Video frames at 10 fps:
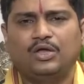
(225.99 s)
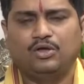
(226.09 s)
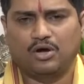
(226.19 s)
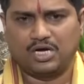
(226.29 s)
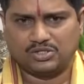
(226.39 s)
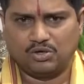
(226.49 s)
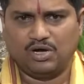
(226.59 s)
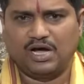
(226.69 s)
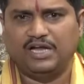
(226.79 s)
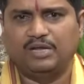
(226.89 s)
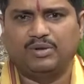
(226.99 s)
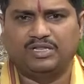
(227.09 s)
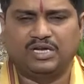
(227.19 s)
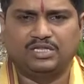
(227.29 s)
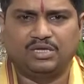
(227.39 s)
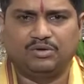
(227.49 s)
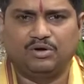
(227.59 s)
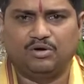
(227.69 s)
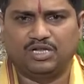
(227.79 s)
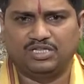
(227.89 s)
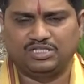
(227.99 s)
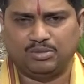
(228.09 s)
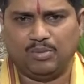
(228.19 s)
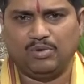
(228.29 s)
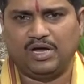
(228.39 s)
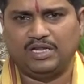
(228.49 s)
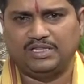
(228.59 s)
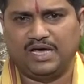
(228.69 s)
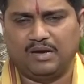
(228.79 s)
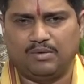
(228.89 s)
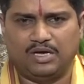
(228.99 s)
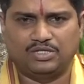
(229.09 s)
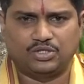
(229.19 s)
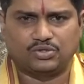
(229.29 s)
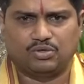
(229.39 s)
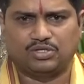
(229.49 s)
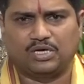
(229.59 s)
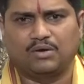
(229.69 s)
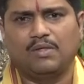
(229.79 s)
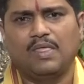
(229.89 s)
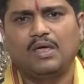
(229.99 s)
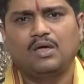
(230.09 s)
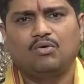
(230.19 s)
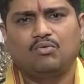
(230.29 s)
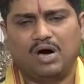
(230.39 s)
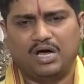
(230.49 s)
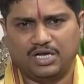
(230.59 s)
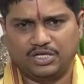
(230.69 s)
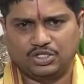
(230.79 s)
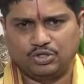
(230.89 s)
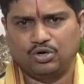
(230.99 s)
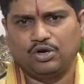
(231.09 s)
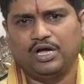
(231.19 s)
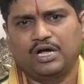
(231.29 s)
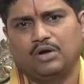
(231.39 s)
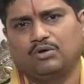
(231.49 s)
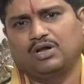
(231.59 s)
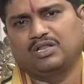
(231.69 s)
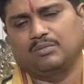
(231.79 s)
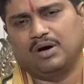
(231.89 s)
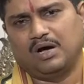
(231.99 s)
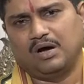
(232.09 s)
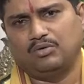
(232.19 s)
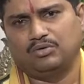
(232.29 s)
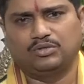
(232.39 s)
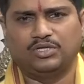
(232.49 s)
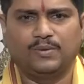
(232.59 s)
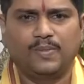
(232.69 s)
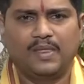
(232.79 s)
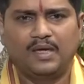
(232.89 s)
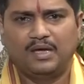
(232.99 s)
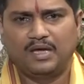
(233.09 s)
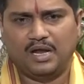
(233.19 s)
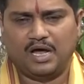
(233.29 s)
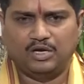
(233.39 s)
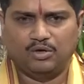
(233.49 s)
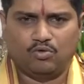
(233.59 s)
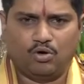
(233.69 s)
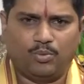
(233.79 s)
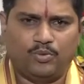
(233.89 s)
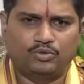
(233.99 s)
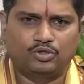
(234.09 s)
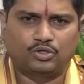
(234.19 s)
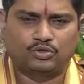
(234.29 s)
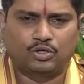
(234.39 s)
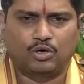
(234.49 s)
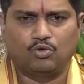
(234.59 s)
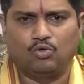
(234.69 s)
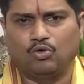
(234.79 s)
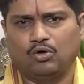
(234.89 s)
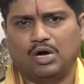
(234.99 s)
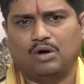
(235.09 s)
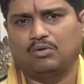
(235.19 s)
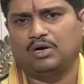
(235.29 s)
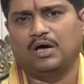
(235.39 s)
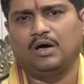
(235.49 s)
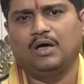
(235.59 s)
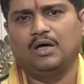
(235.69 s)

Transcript: ఈ యొక్క శ్లోకాన్ని ప్రతినిత్యం ఎవరైతే జపము కానీ ధ్యానం కానీ చేసుకుంటారో వారికి చంద్రుని యొక్క అనుగ్రత బాగా ఉంటుంది ఎలాంటి కోప వృద్ధిక్తులకు లోను కాకుండా